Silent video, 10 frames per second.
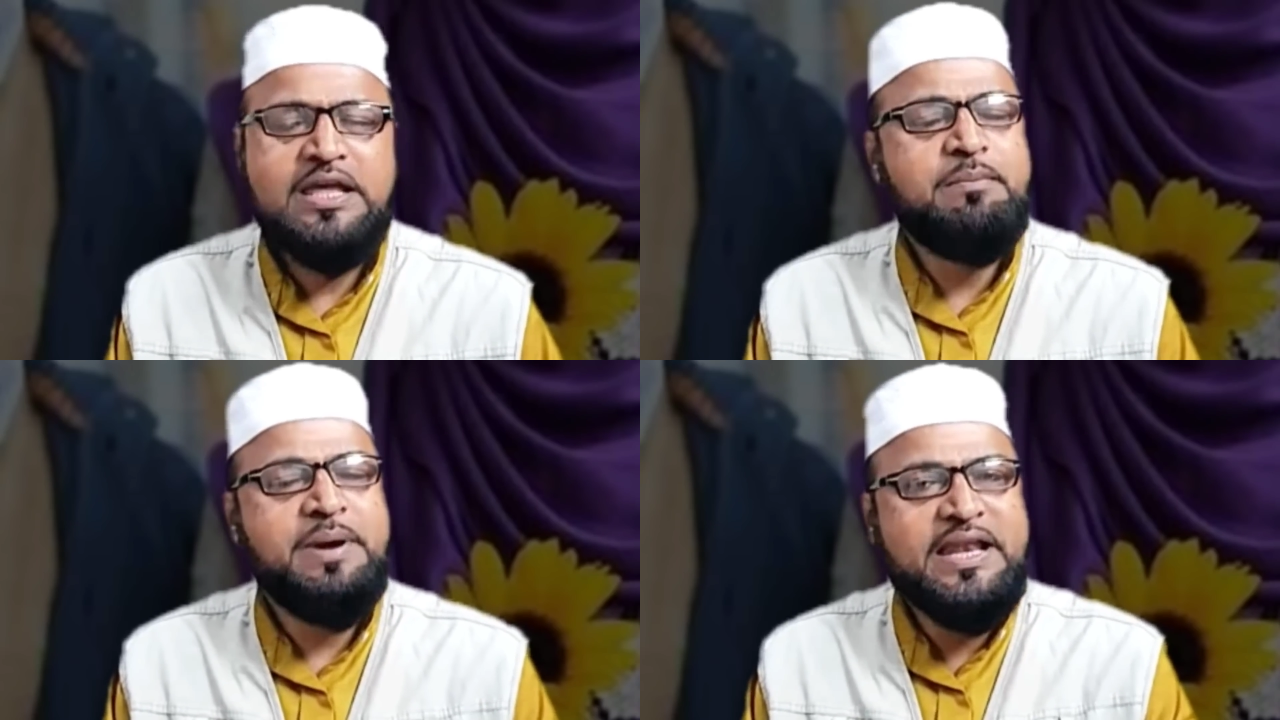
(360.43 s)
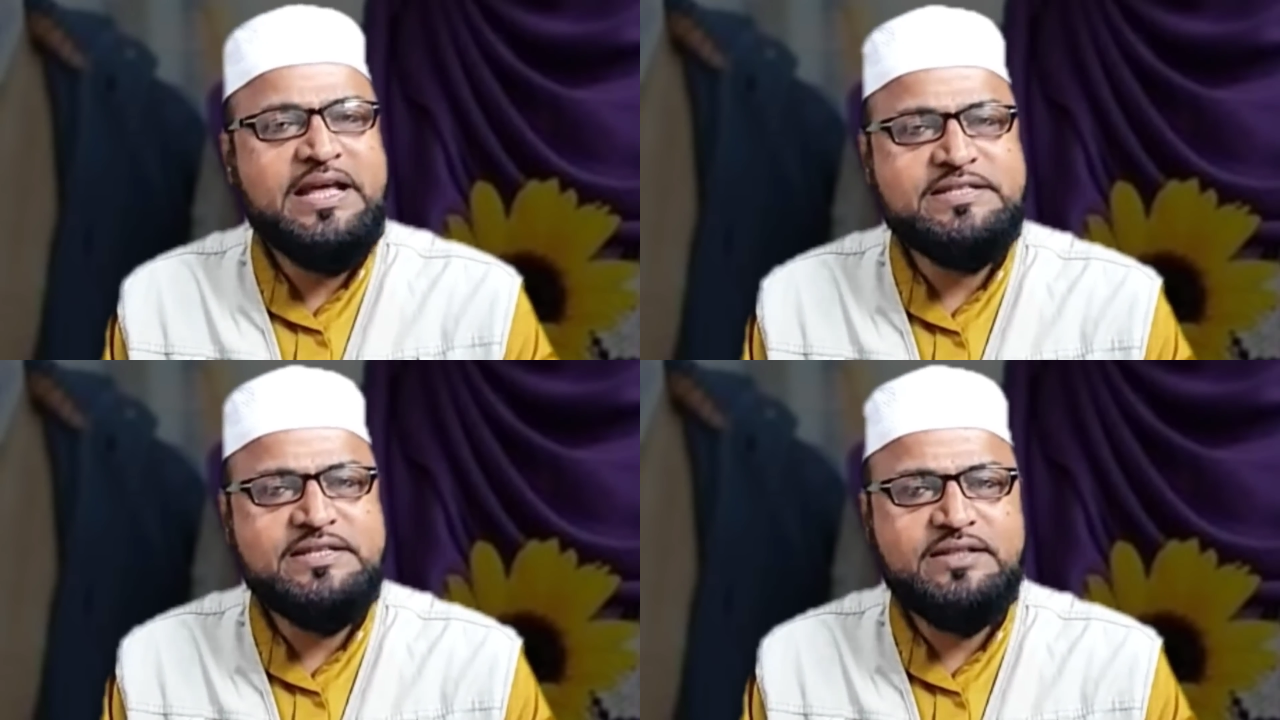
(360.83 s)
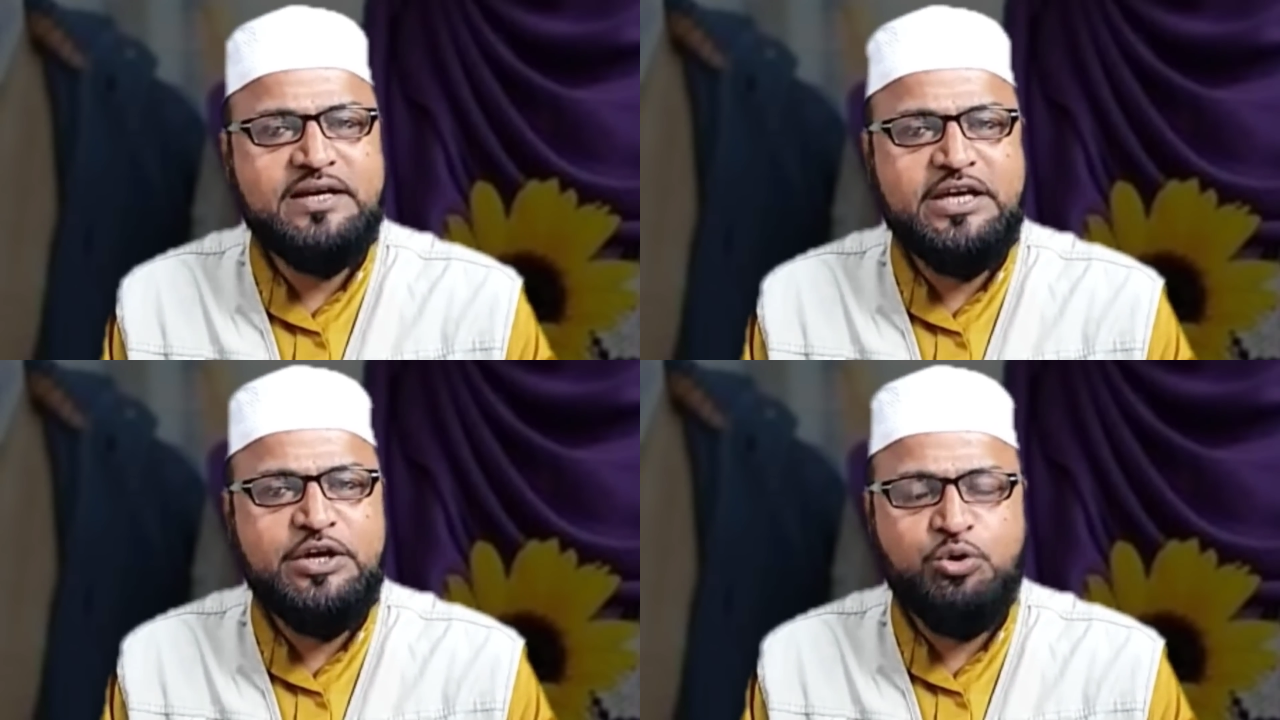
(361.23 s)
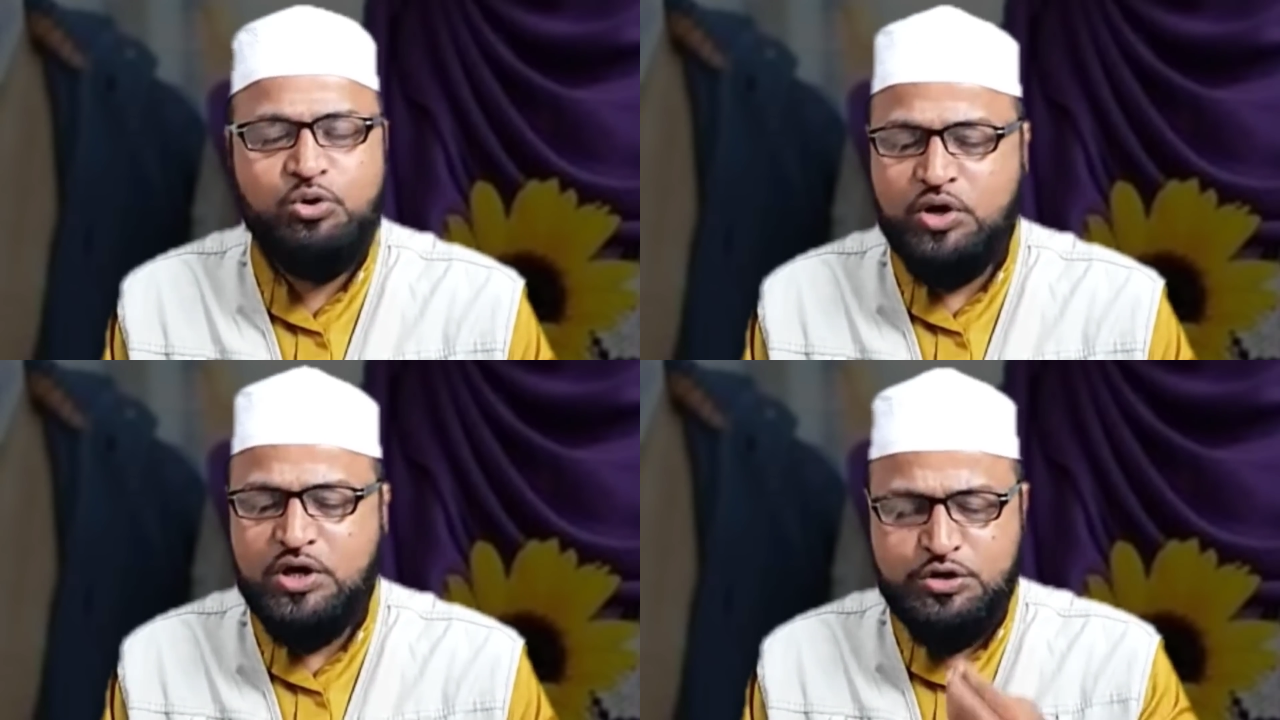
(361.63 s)
कि मैंने जिंदगी
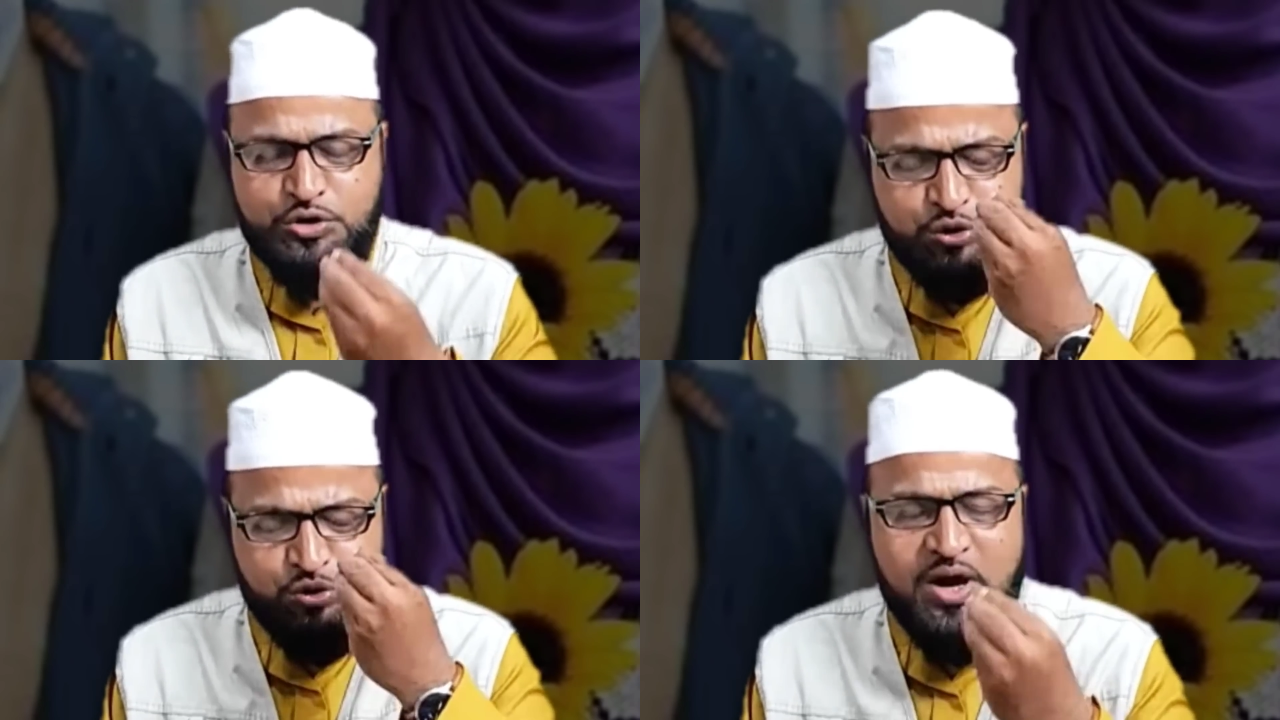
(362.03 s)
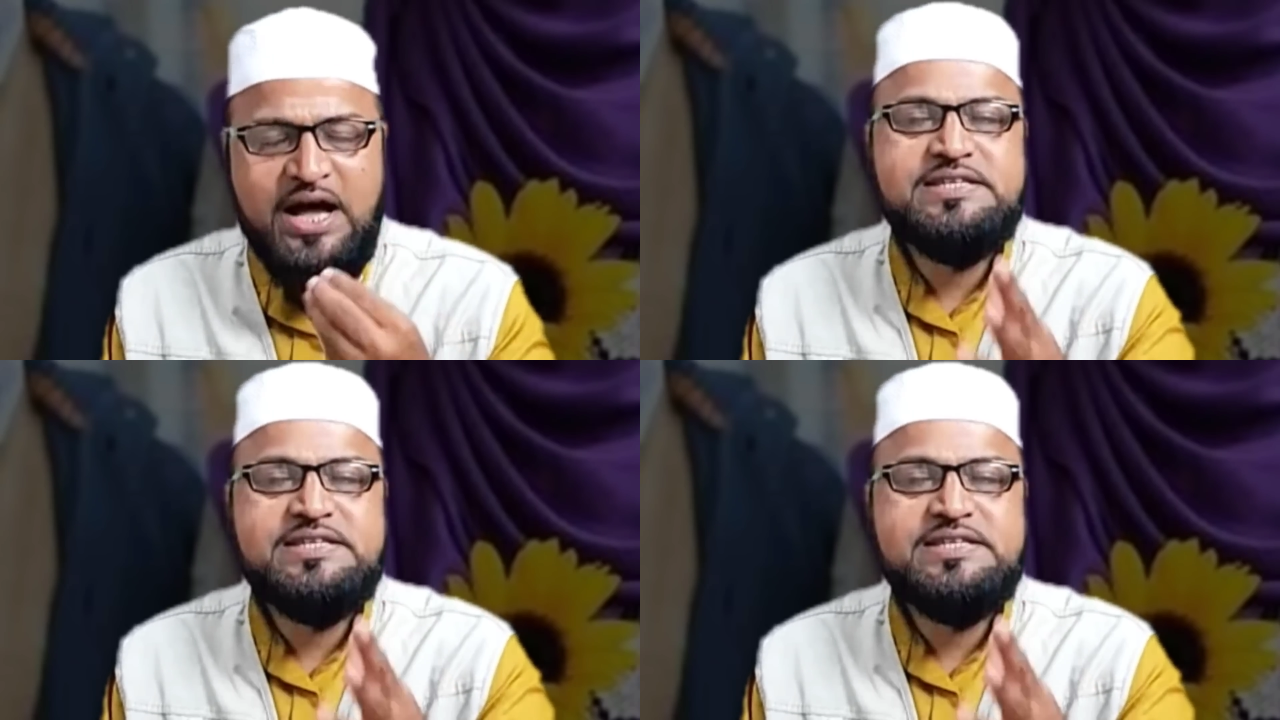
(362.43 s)
को यूं